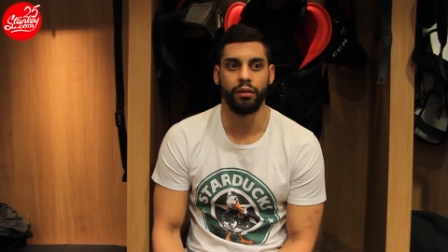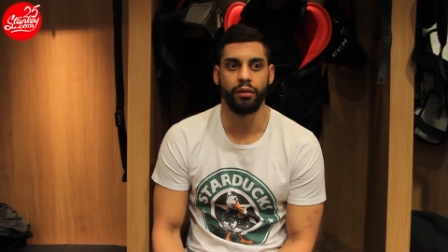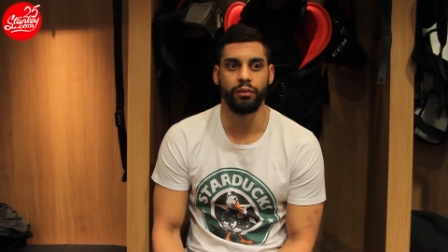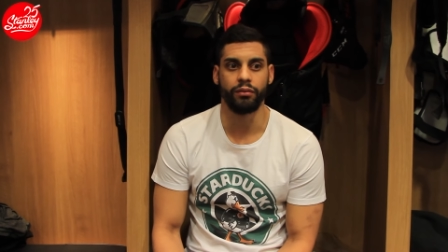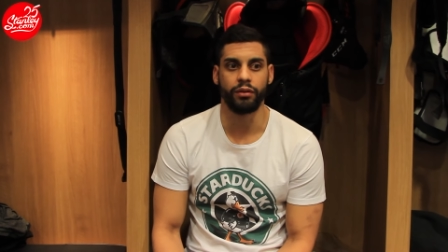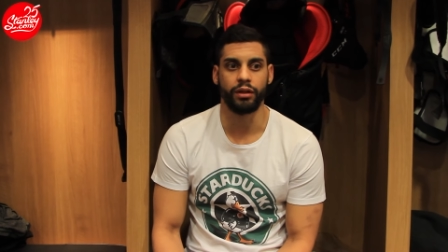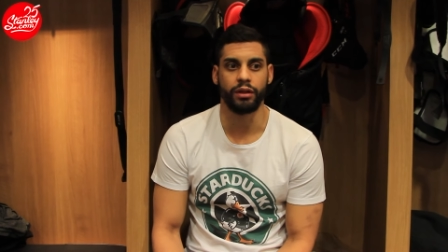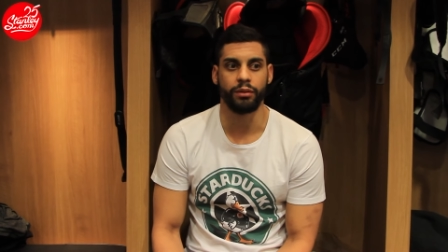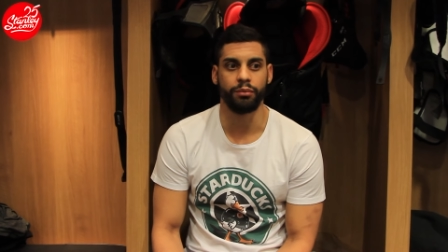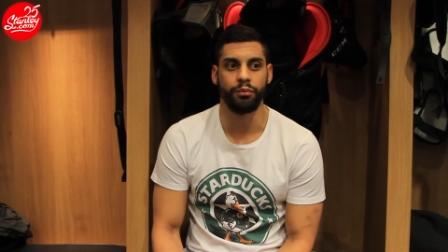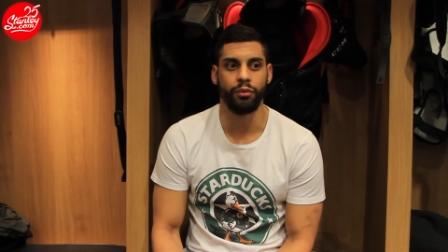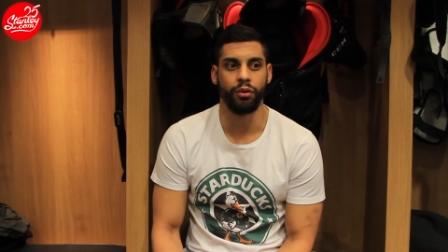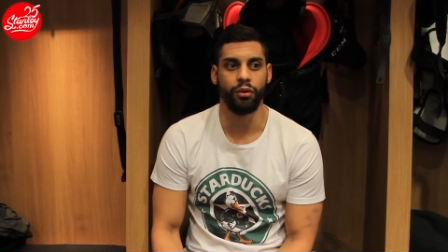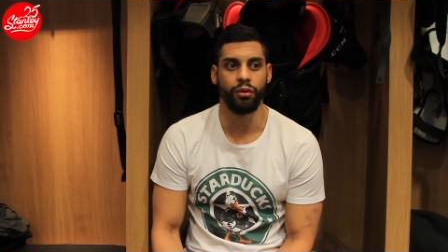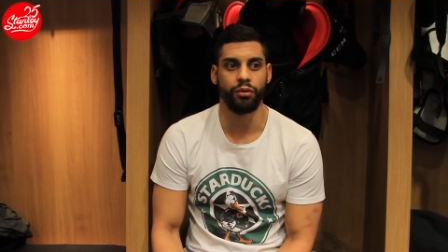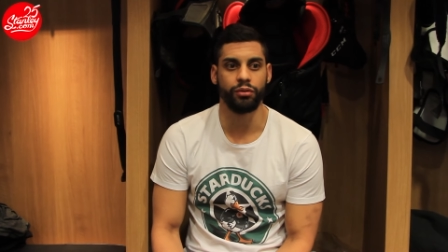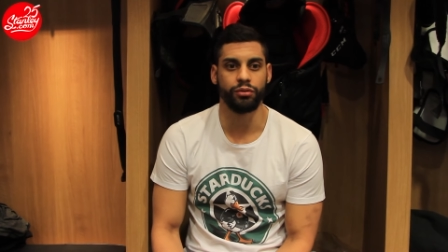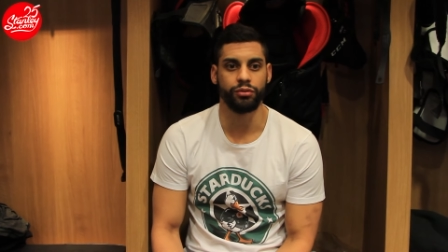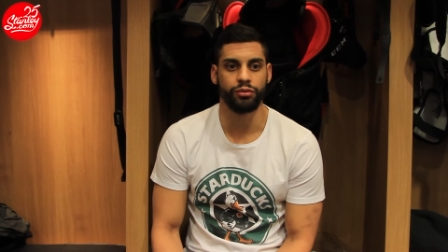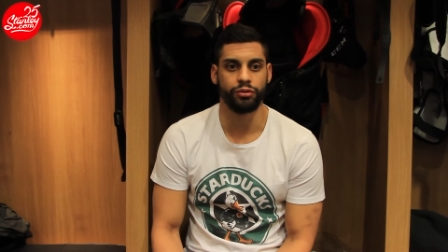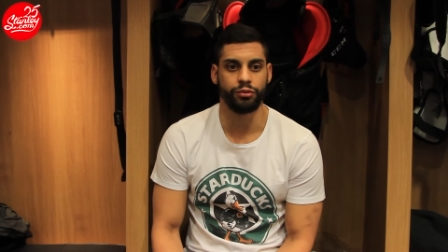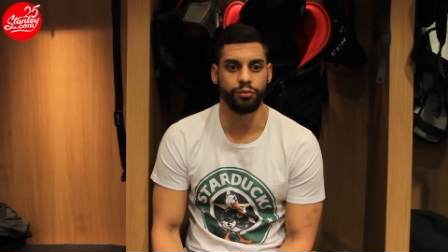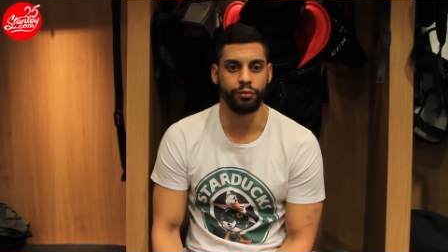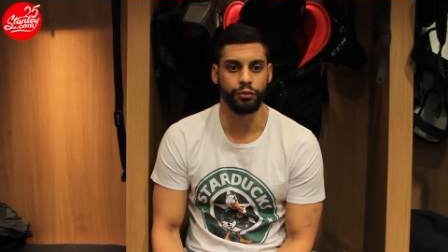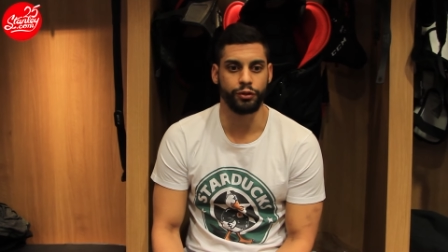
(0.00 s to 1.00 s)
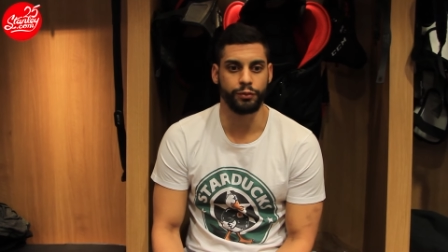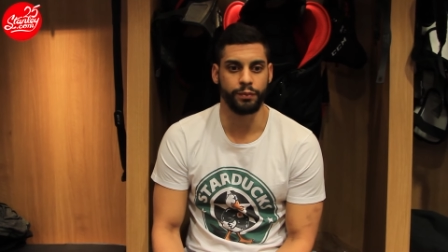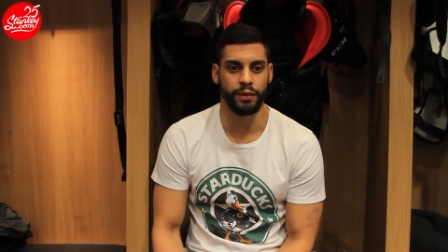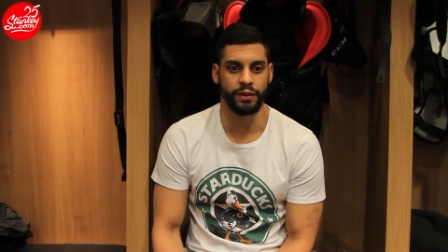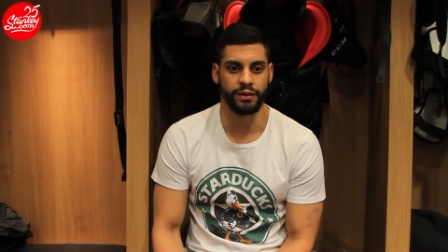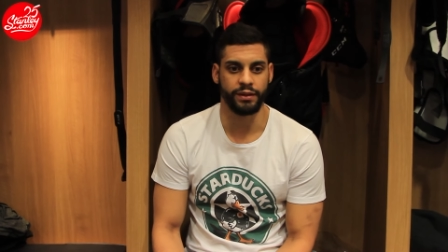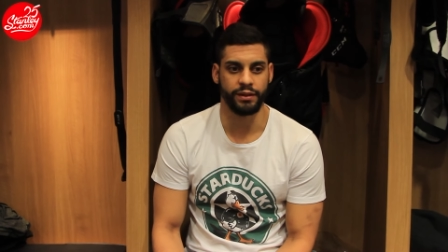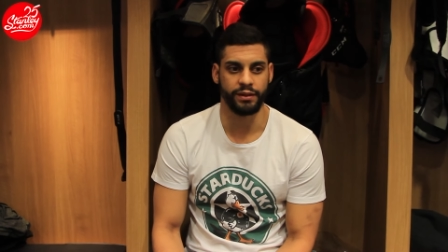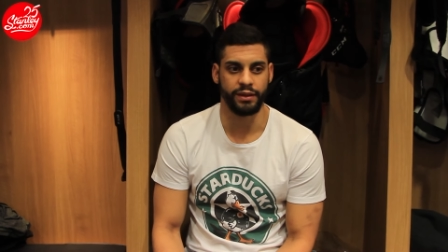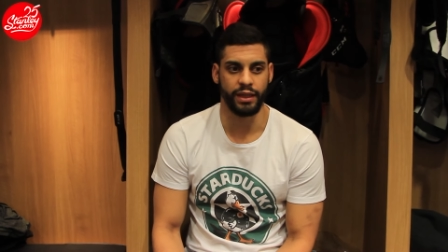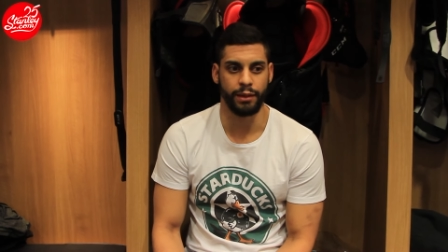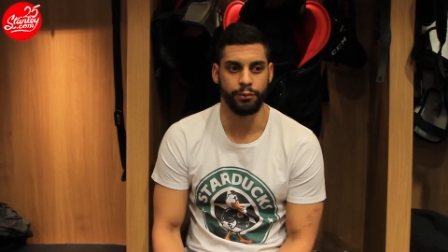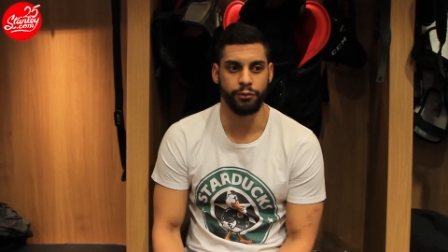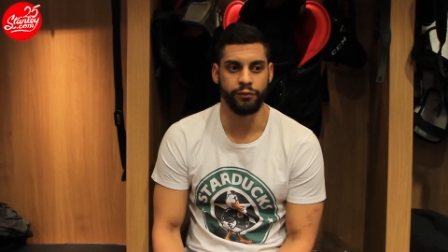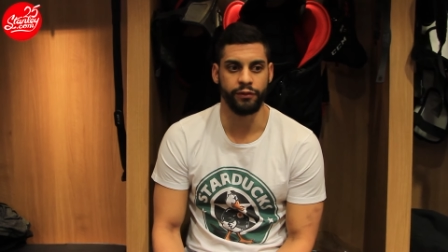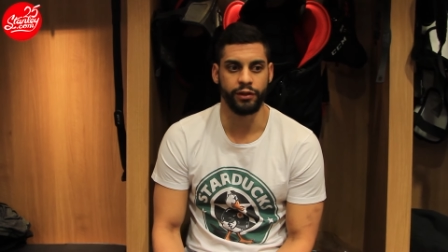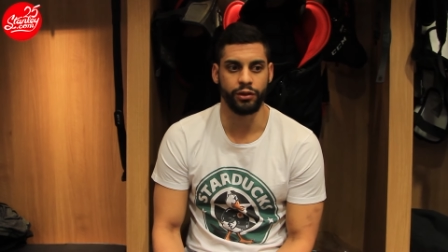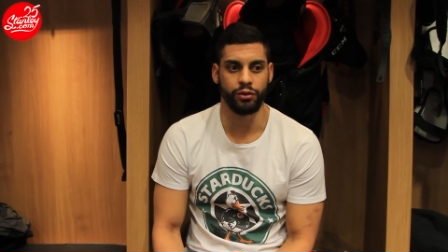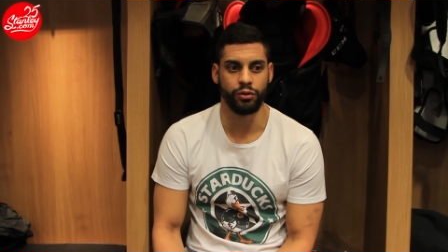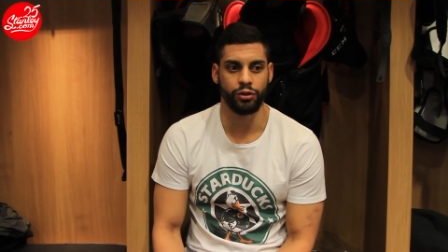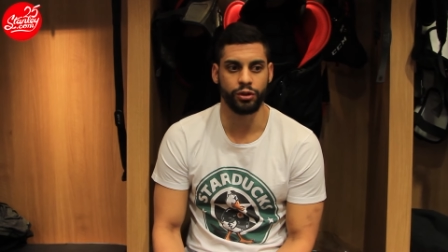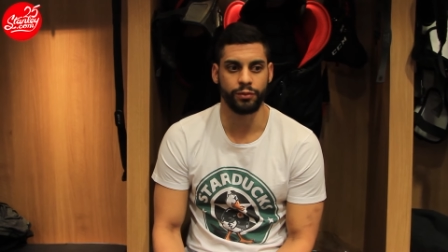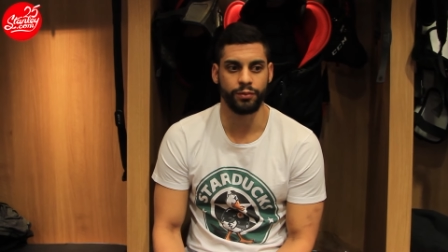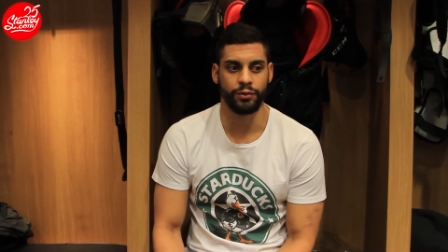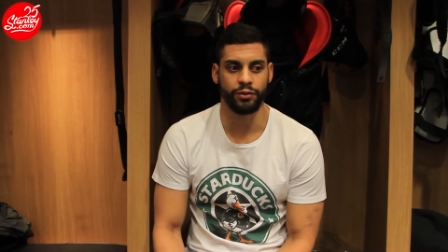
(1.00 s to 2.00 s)
honnêtement je pense pas que c'était un mauvais
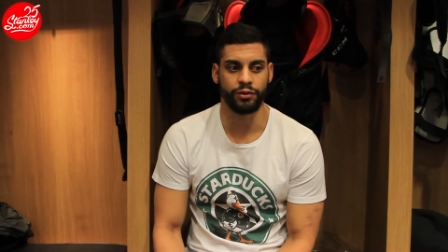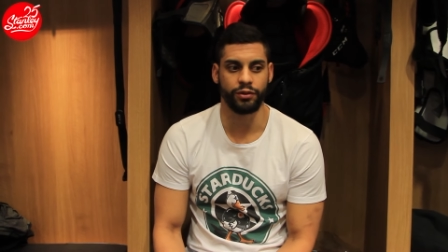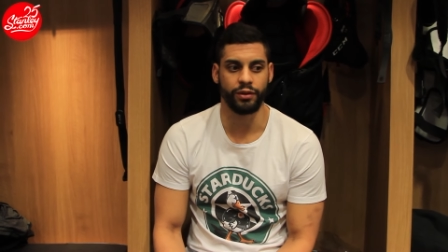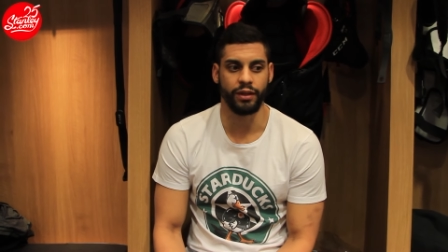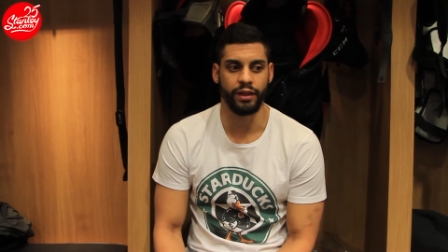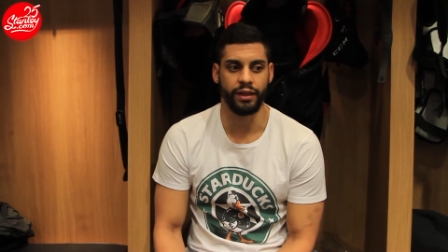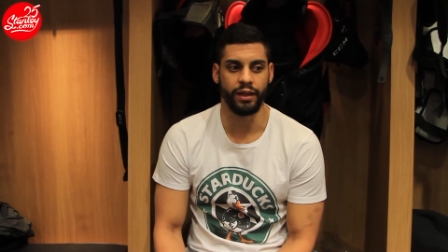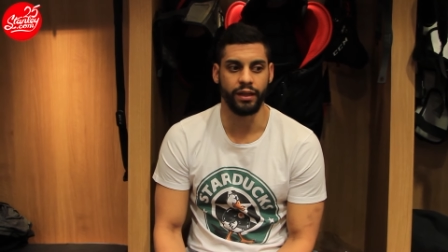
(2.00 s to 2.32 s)
coach je pense que la